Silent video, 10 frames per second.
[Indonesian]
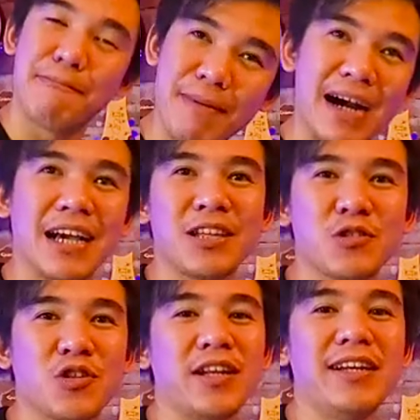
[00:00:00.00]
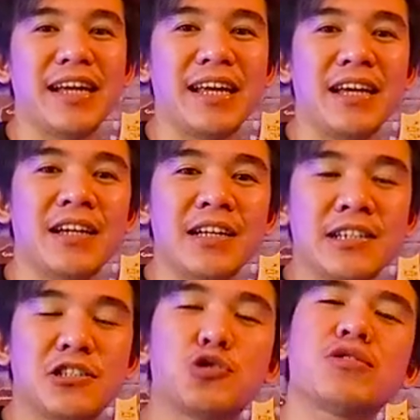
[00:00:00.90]
apa gitu. Soalnya dari
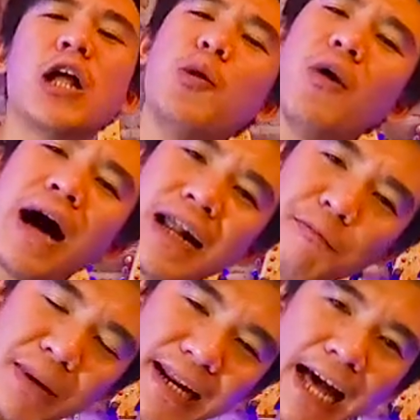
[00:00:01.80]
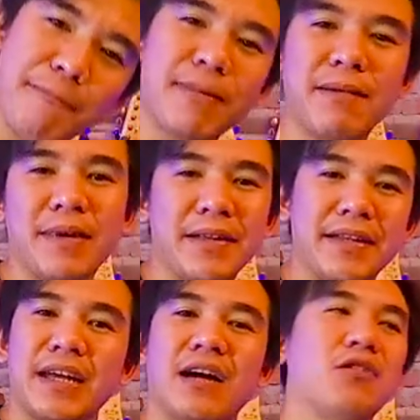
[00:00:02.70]
sejuta lu mau ngarepin apa,
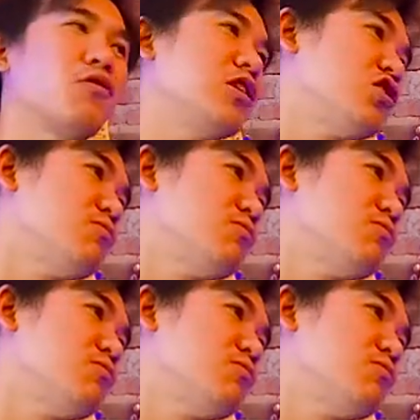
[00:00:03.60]
men? Yang gue